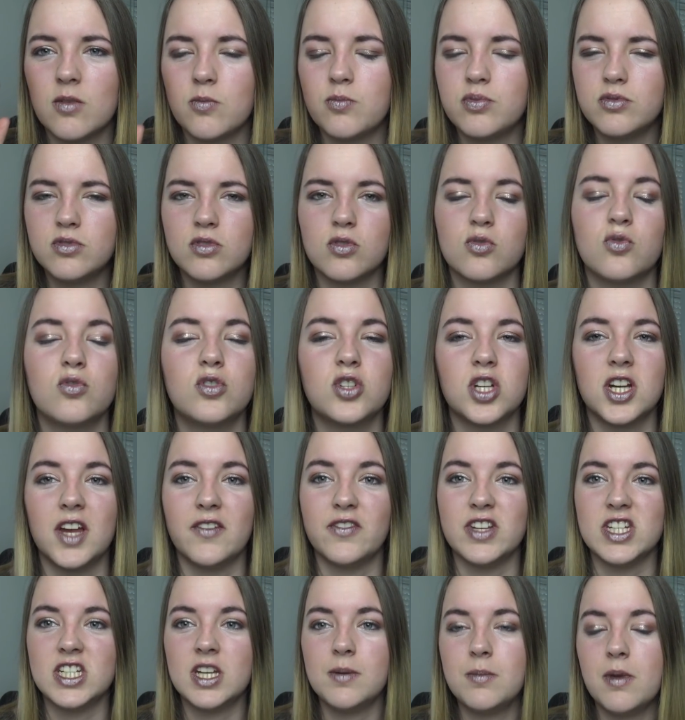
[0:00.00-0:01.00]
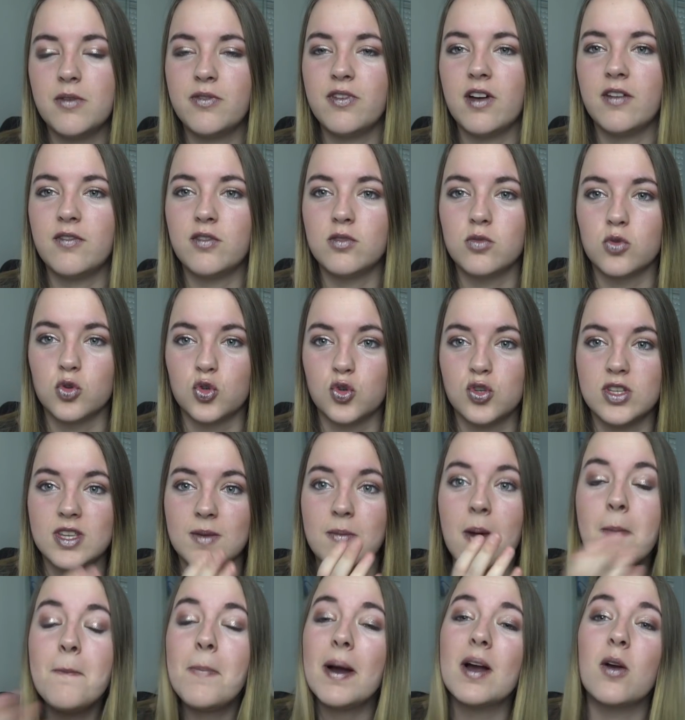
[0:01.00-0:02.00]
En plus, surtout, j'en avais jamais fait avant, donc je sais
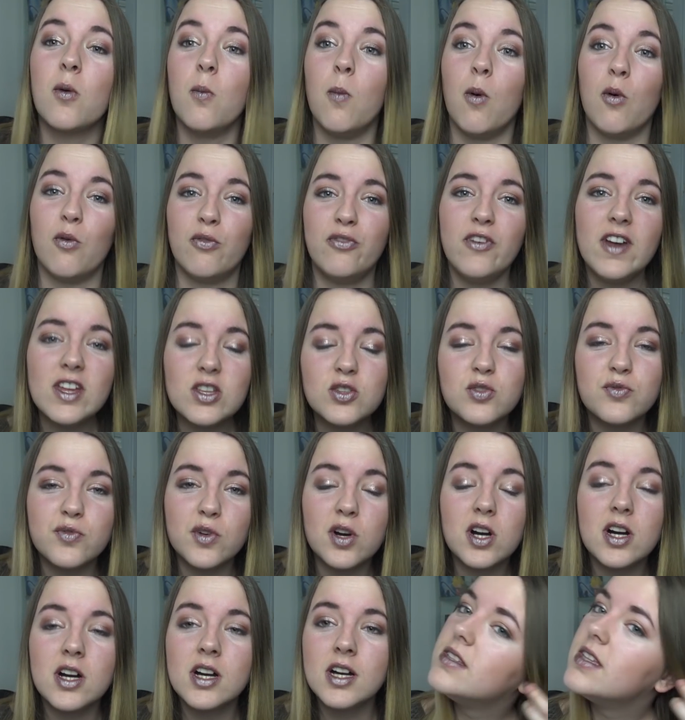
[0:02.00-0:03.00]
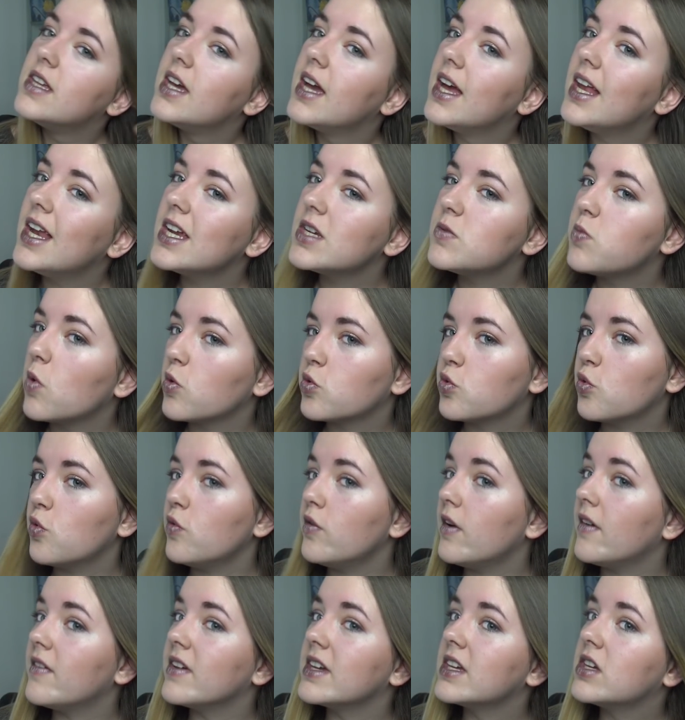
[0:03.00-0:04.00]
même pas comment on fait, tu vois. Et là, je me
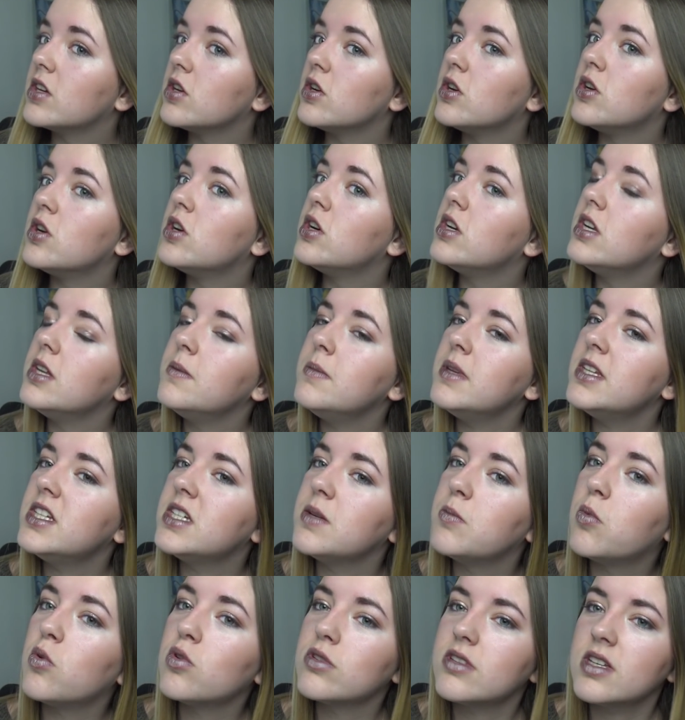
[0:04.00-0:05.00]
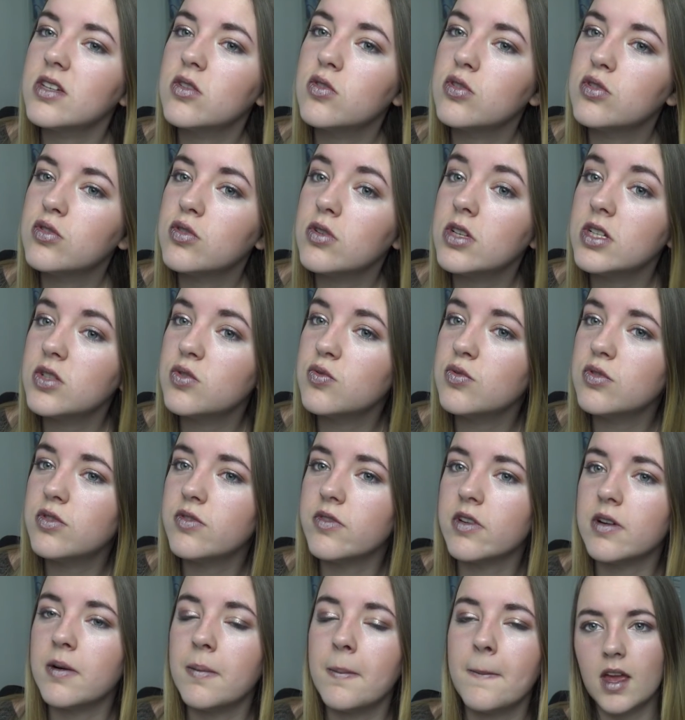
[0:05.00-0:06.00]
retrouve avec euh, limite, j'ai bronzé que sur les joues, tu
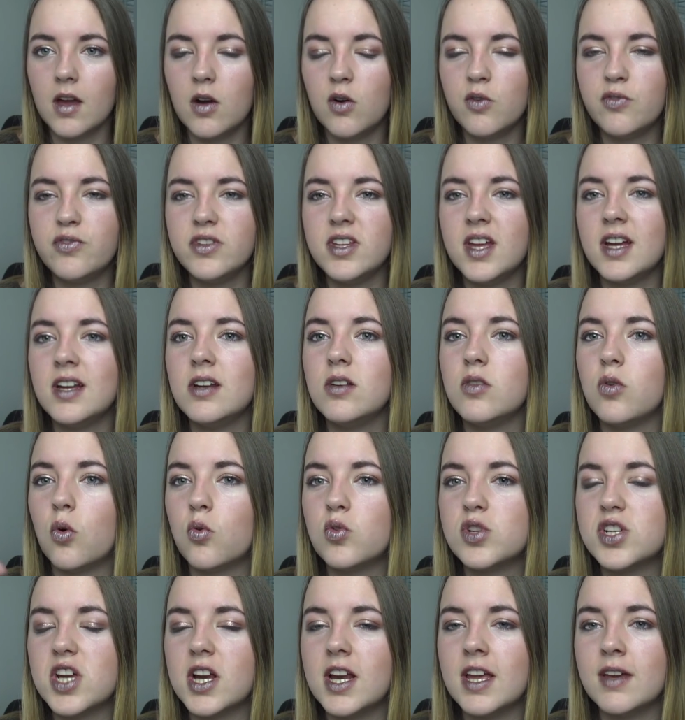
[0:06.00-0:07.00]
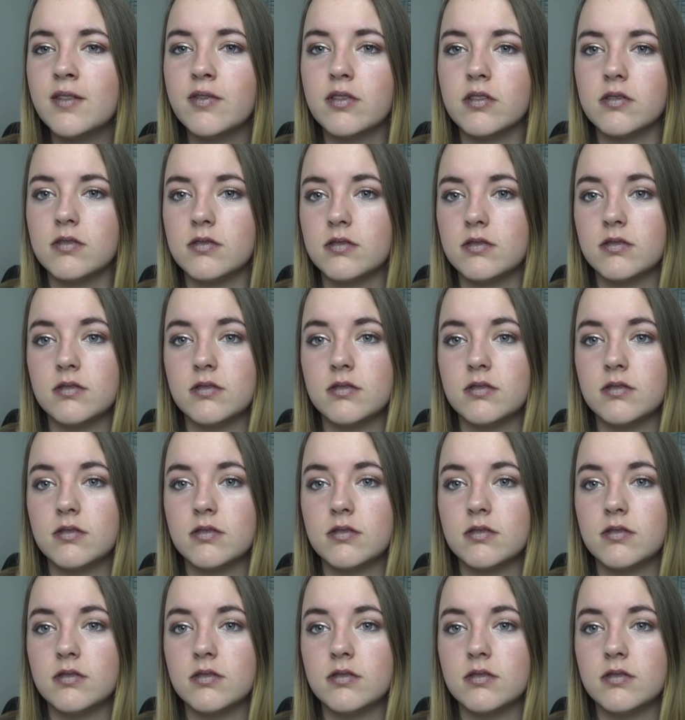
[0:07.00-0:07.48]
vois. Au final, le rouge à lèvres.